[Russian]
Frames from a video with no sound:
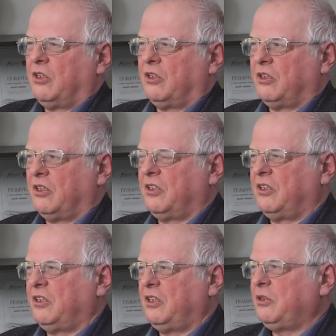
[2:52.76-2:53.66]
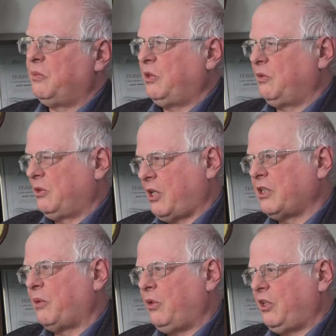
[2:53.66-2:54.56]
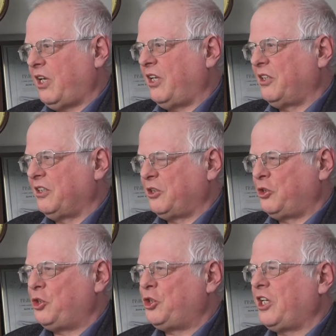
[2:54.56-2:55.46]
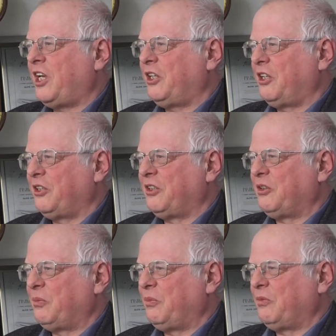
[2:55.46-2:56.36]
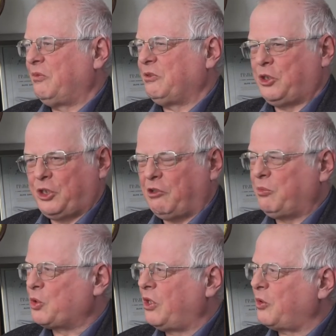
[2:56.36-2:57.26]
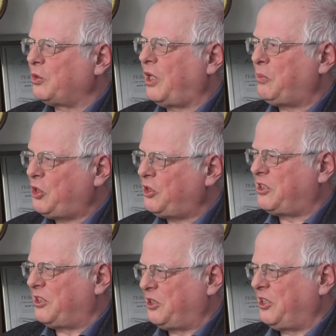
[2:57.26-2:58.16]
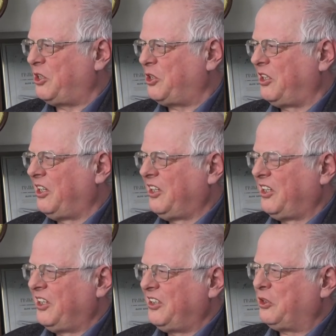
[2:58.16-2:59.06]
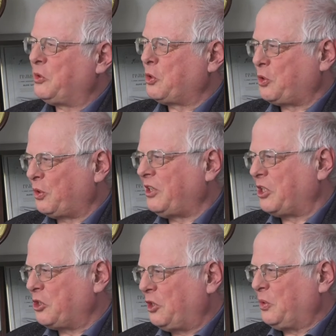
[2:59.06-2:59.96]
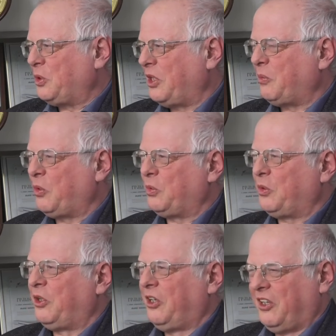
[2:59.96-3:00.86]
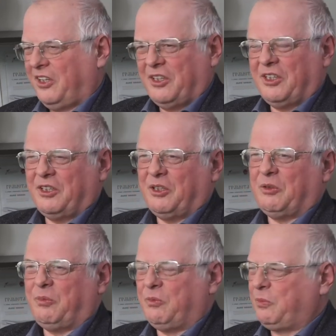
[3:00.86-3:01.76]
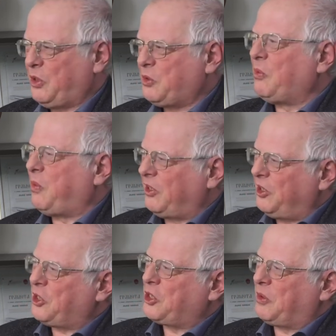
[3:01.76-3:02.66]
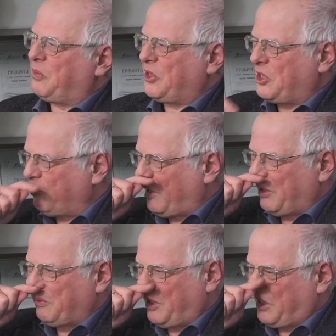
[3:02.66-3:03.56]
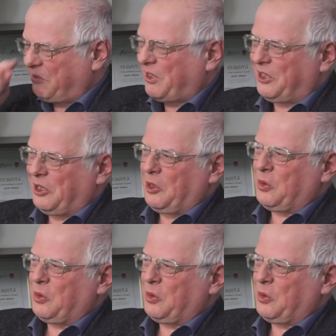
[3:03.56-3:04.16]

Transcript: Э, и тогда меня защищали, защищала международная общественность даже. Не то, что вот наши люди. Я помню, э, письма поддержки присылали мне там какие-то